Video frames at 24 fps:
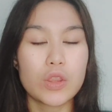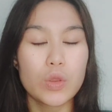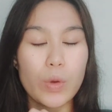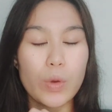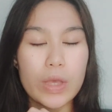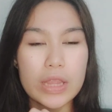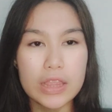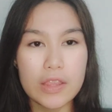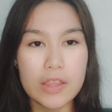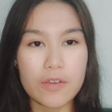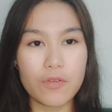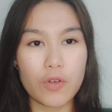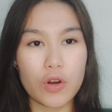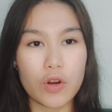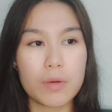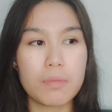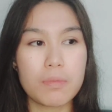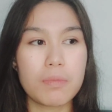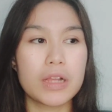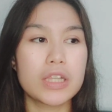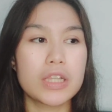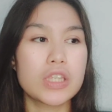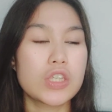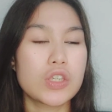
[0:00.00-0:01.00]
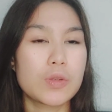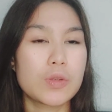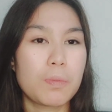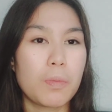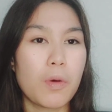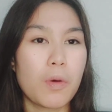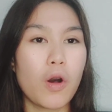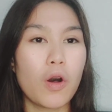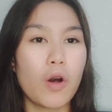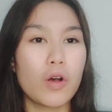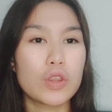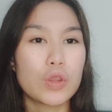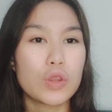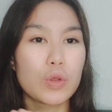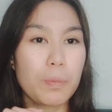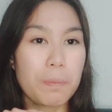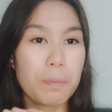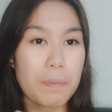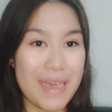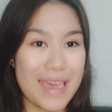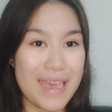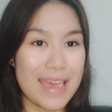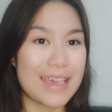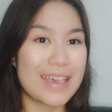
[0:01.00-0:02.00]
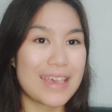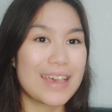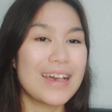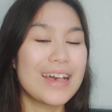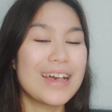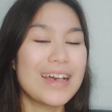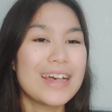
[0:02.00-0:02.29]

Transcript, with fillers: 24 months po to pay